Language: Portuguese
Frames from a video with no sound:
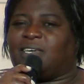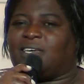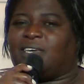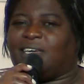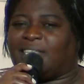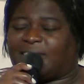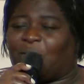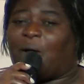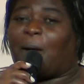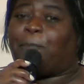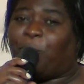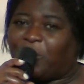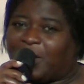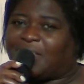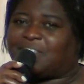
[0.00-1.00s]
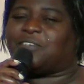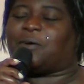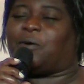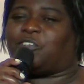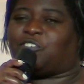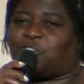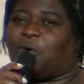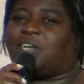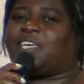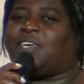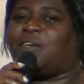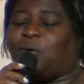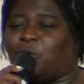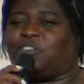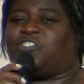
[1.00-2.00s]
Então é por isso que eu estou
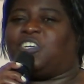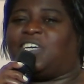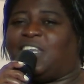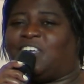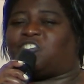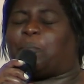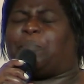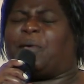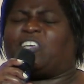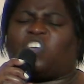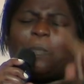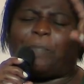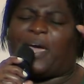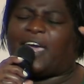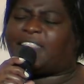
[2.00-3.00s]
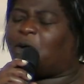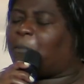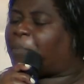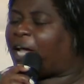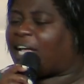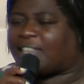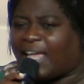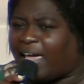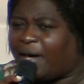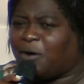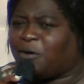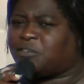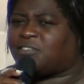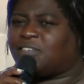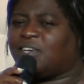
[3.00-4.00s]
aqui hoje, igreja. Eu pedi perdão para
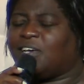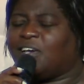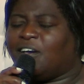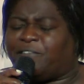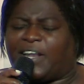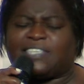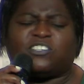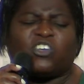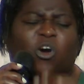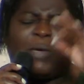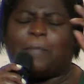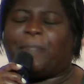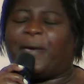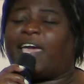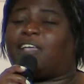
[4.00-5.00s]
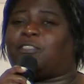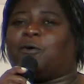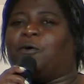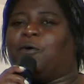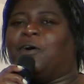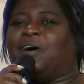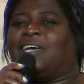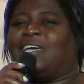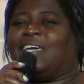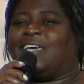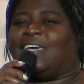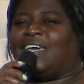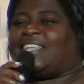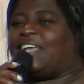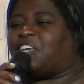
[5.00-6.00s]
Deus. Falei, Senhor, me perdoa.
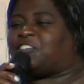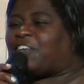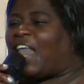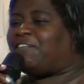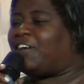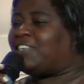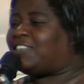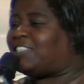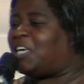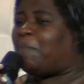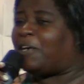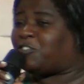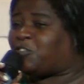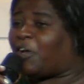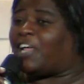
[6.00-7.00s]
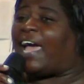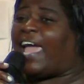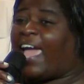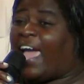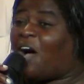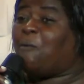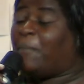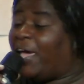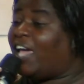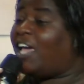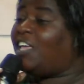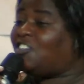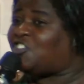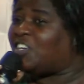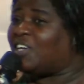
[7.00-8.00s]
E Deus falava assim, pastora,
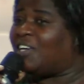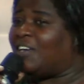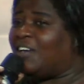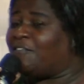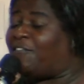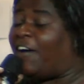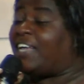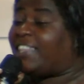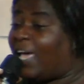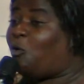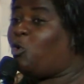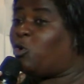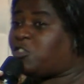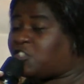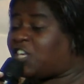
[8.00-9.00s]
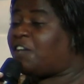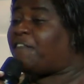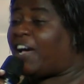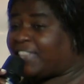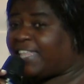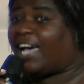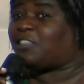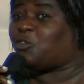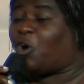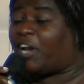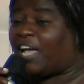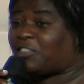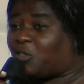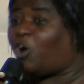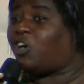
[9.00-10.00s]
realmente, vai ter cultos que vai ter
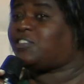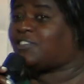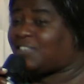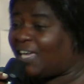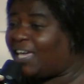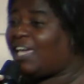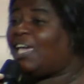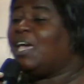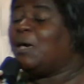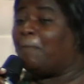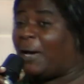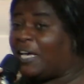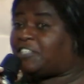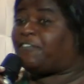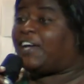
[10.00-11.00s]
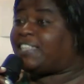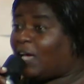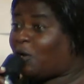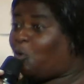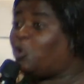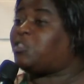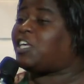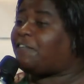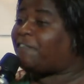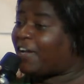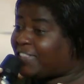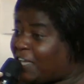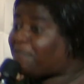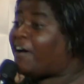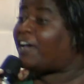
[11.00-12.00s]
adorador, sim, mas vai ter culto que vai
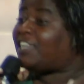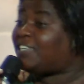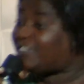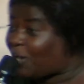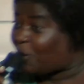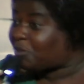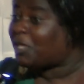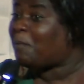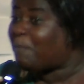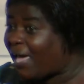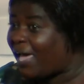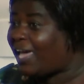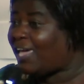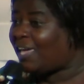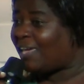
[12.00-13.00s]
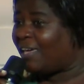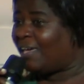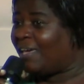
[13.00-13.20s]
ter fariseu também.